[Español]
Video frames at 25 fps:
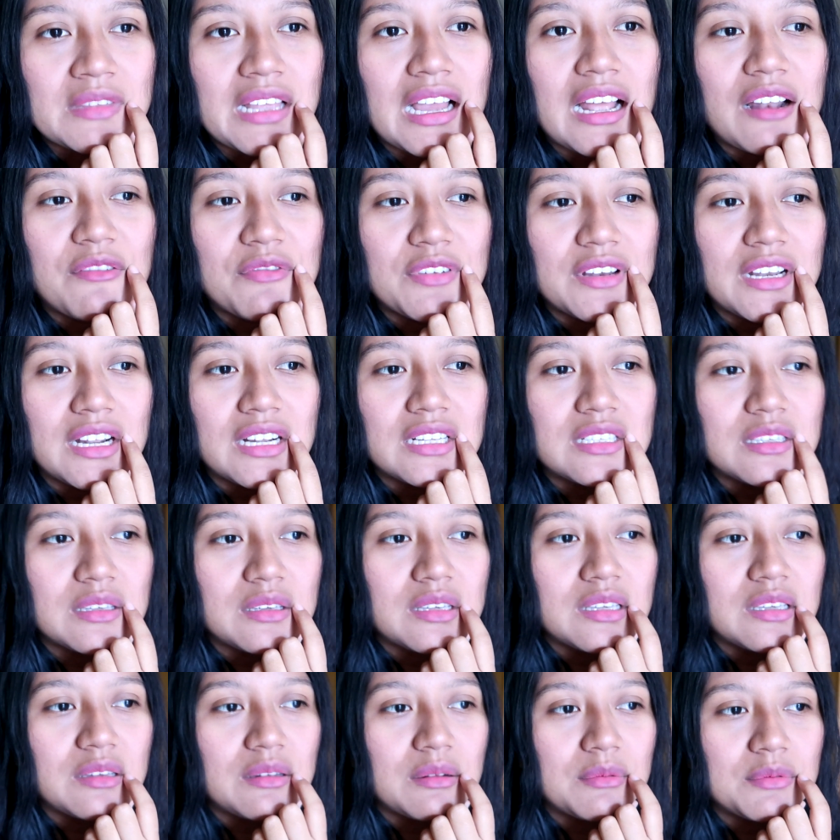al final si
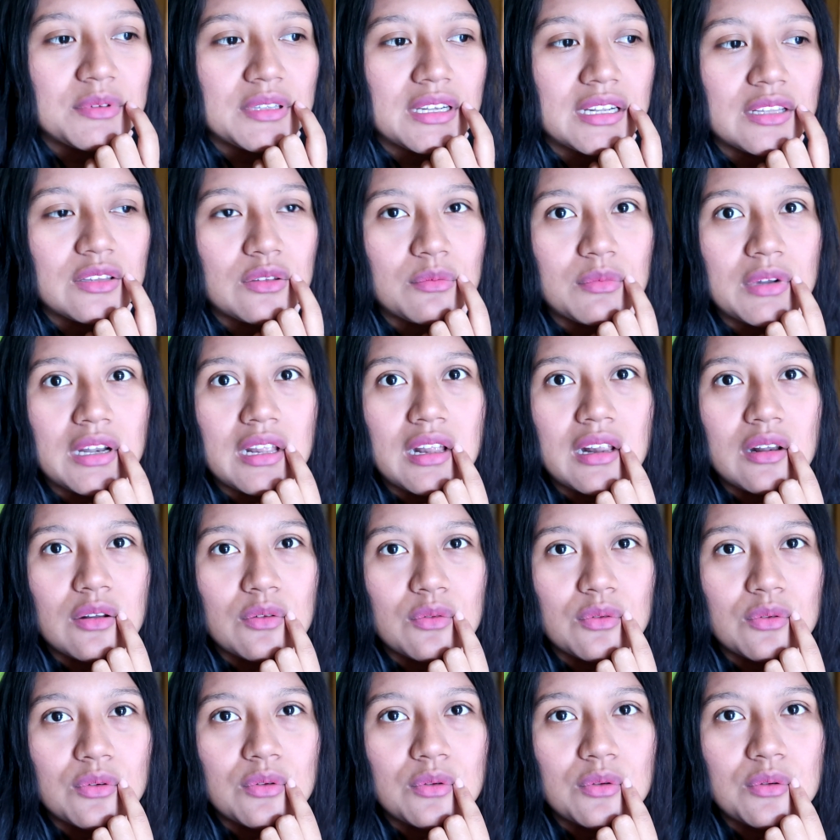íbamos a ir a tomar
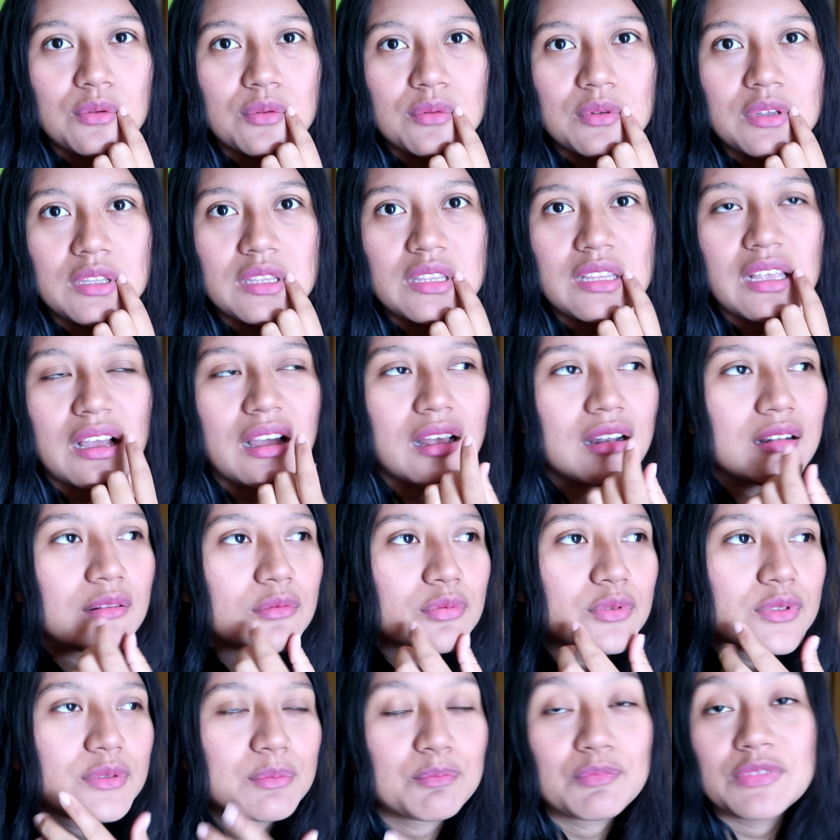algo y tal,
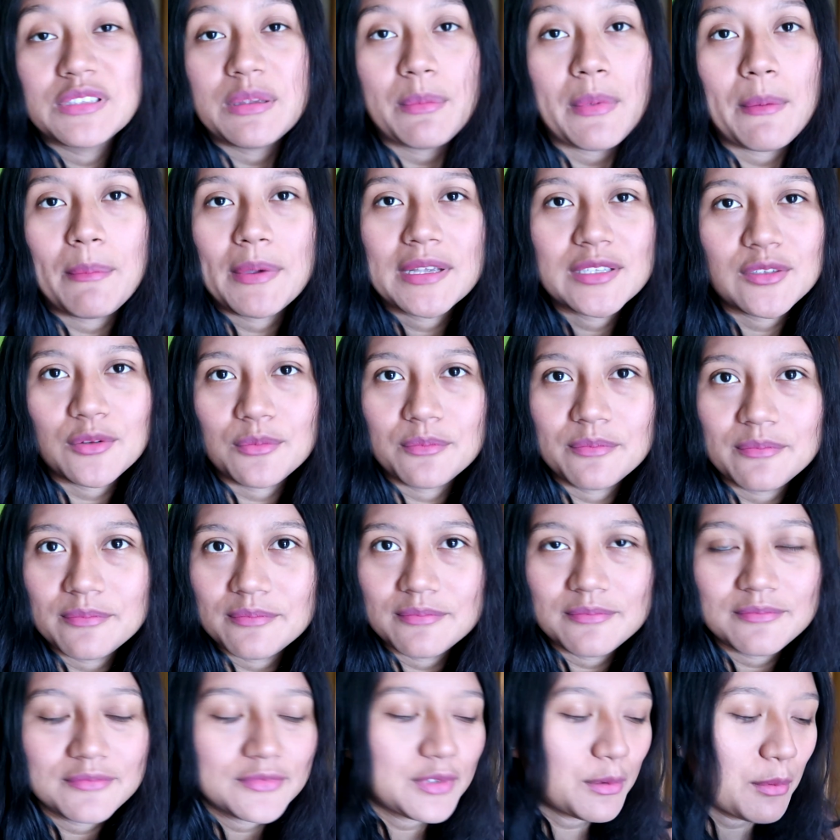se me pasó,
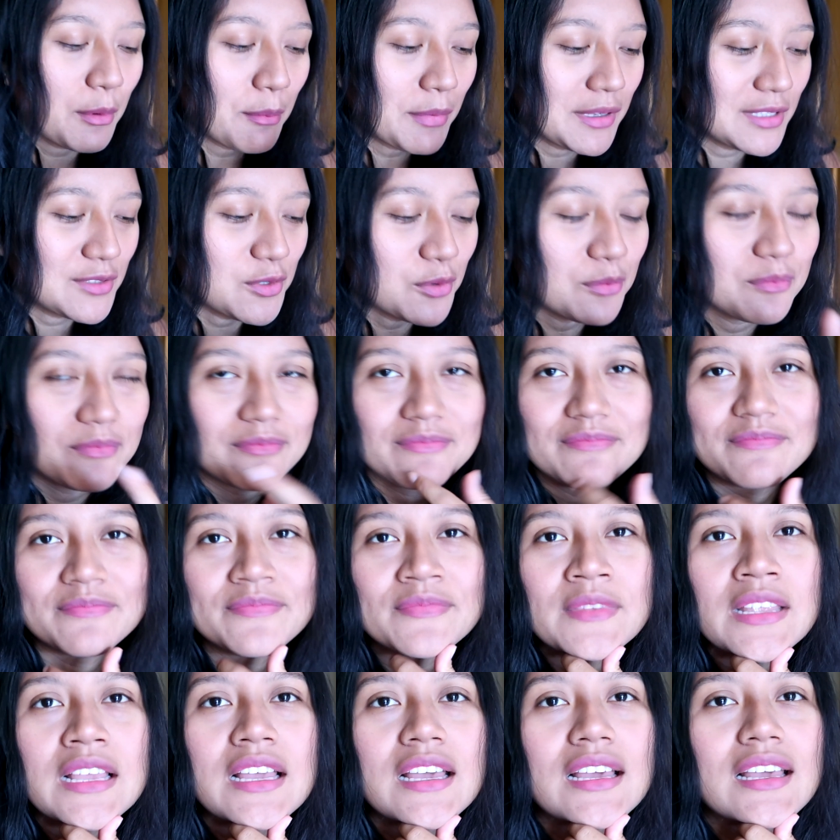se me pasó.
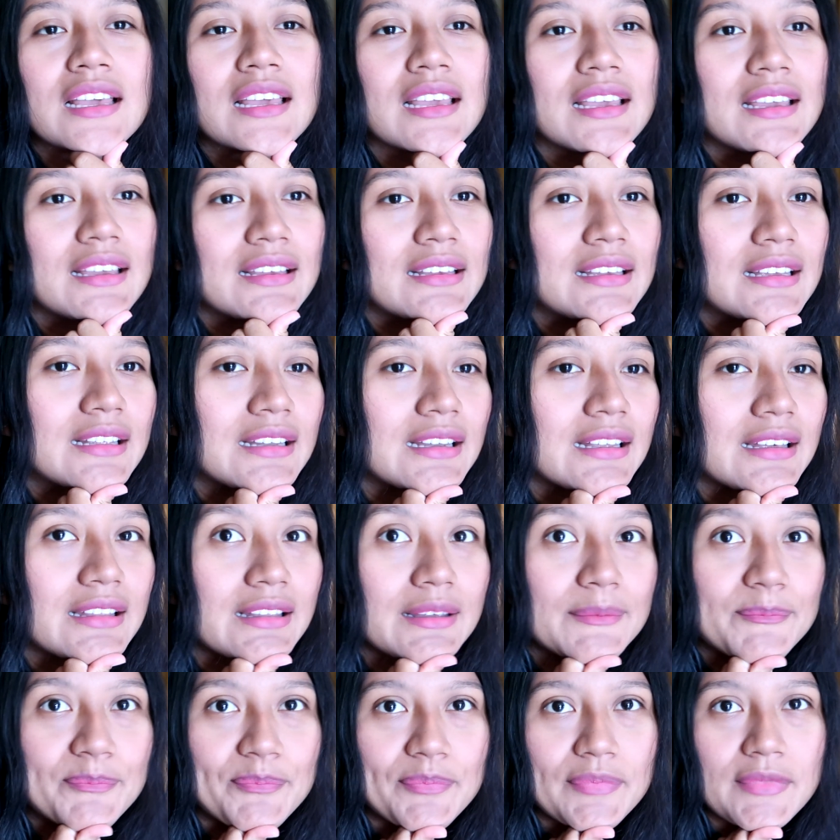Y
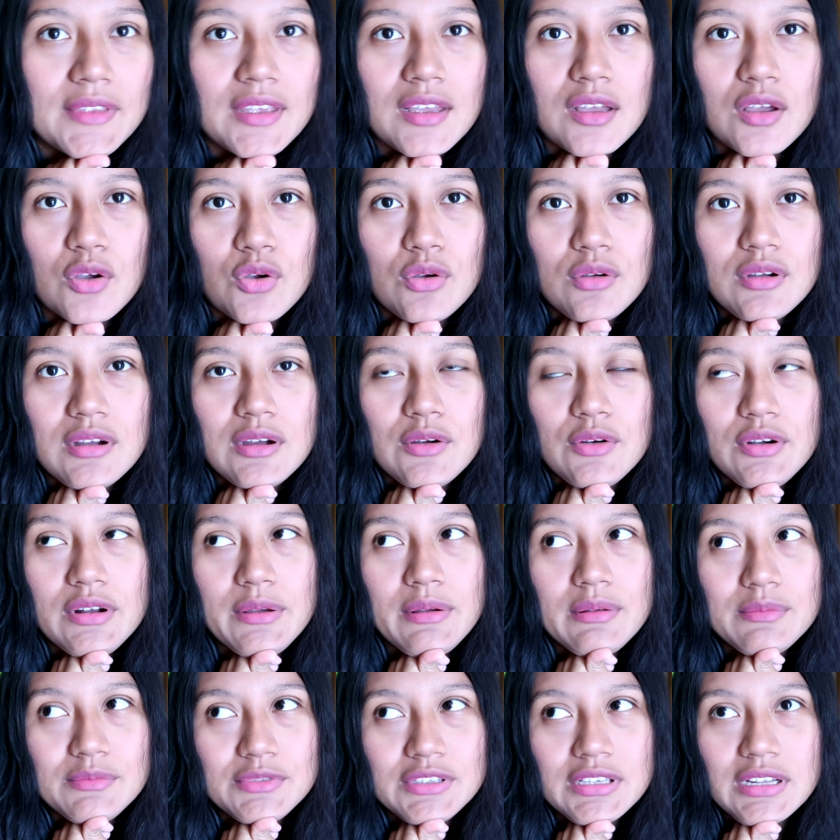nada,
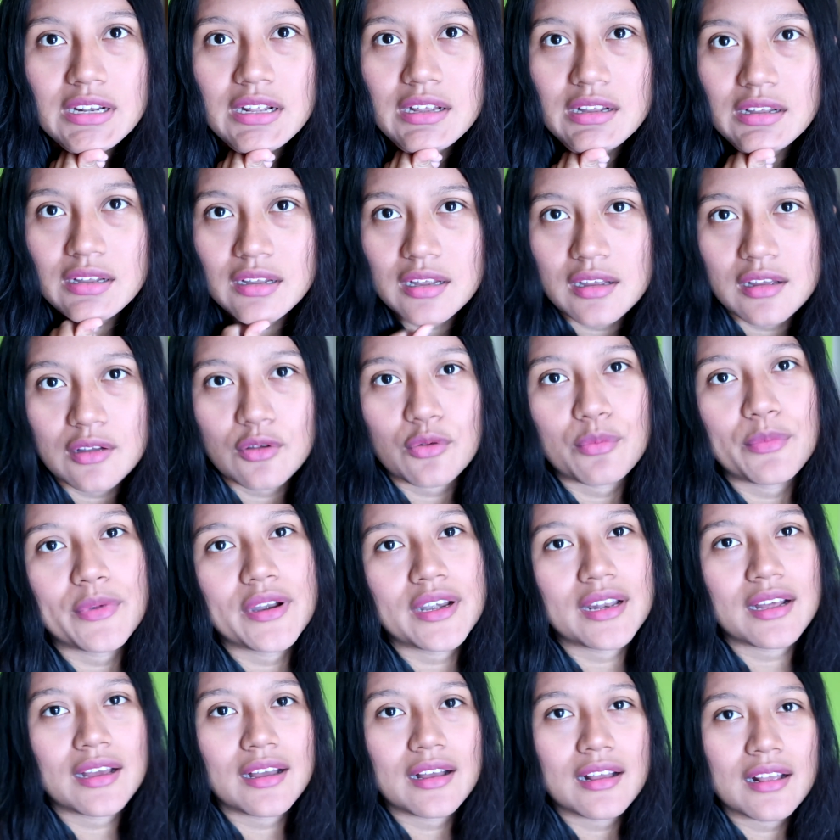ahora vamos a ir a,
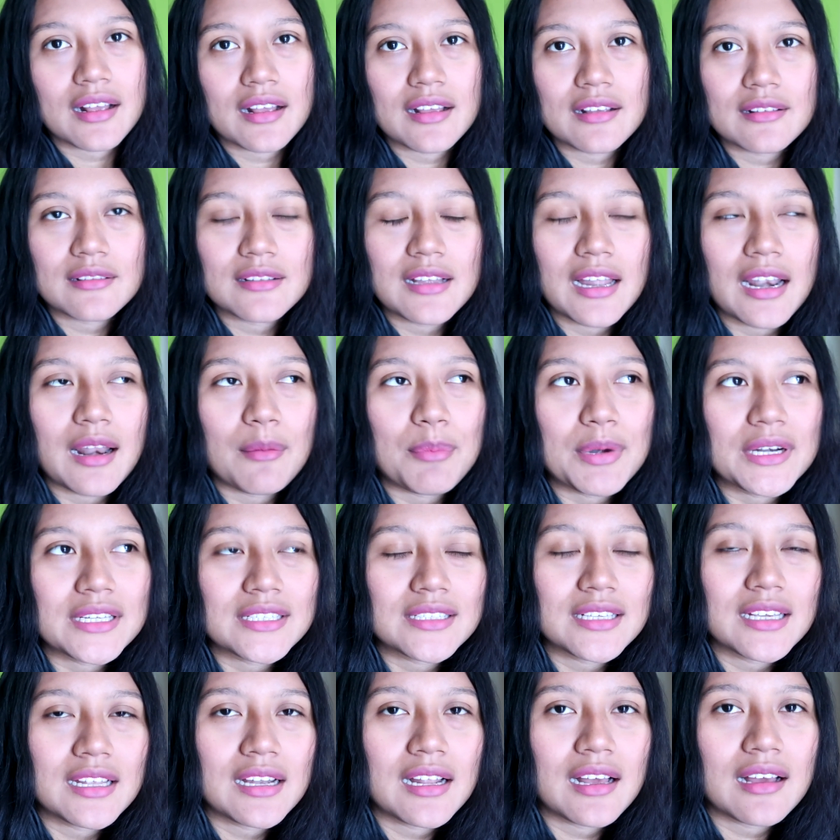comer a, la
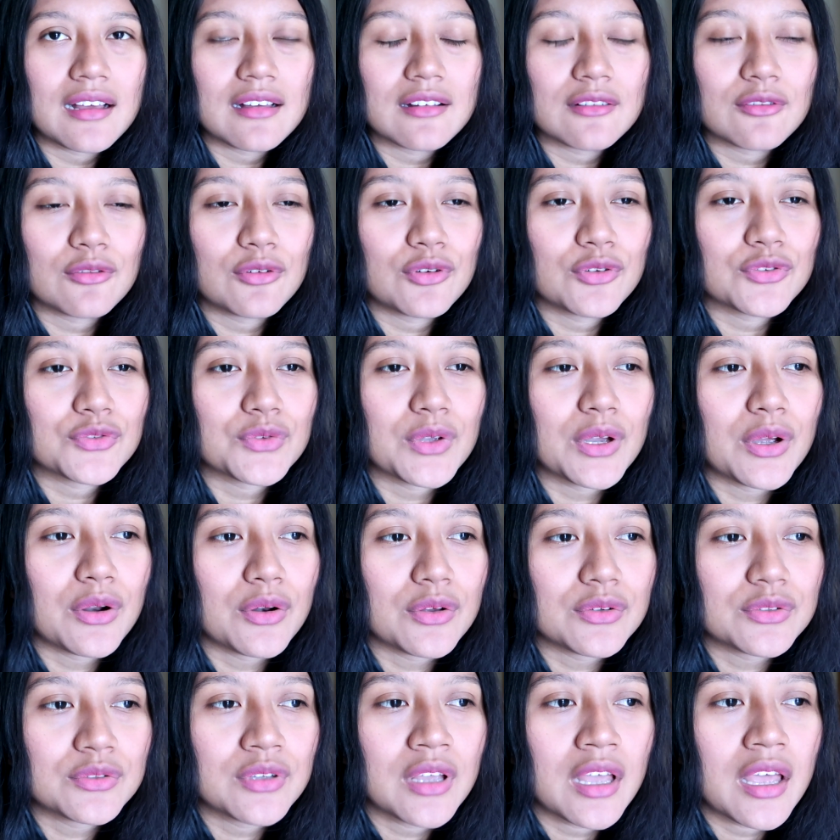parcela con los
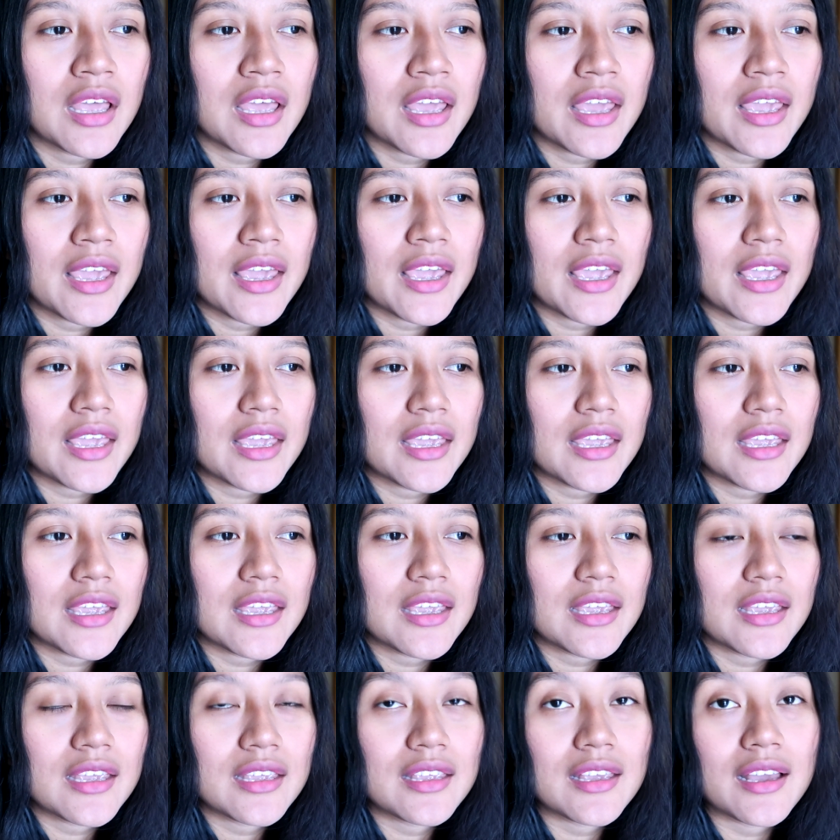suegros
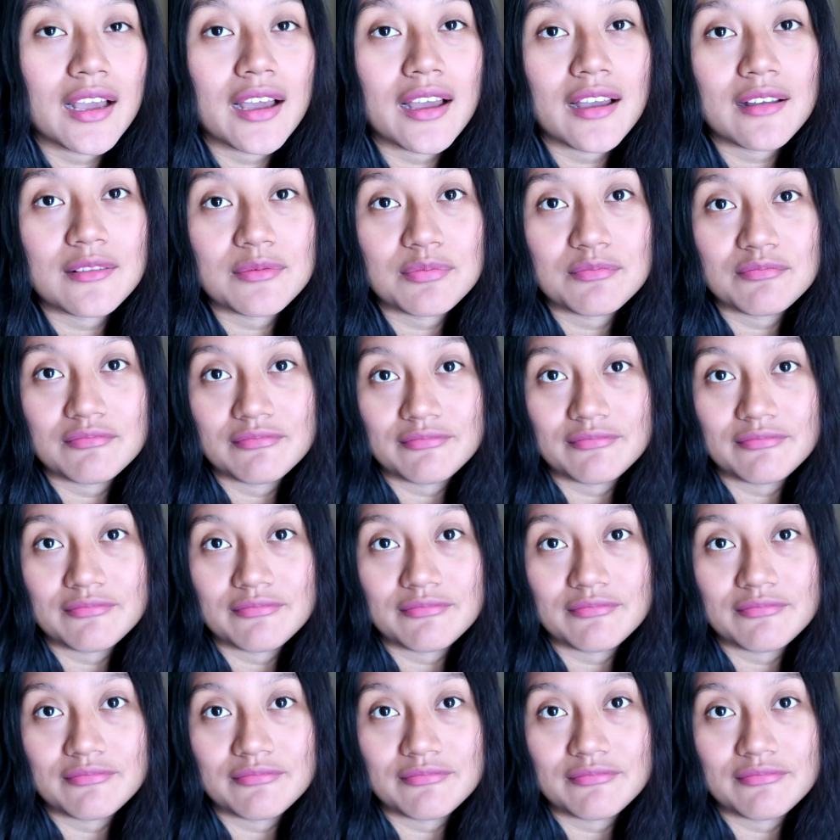y ya,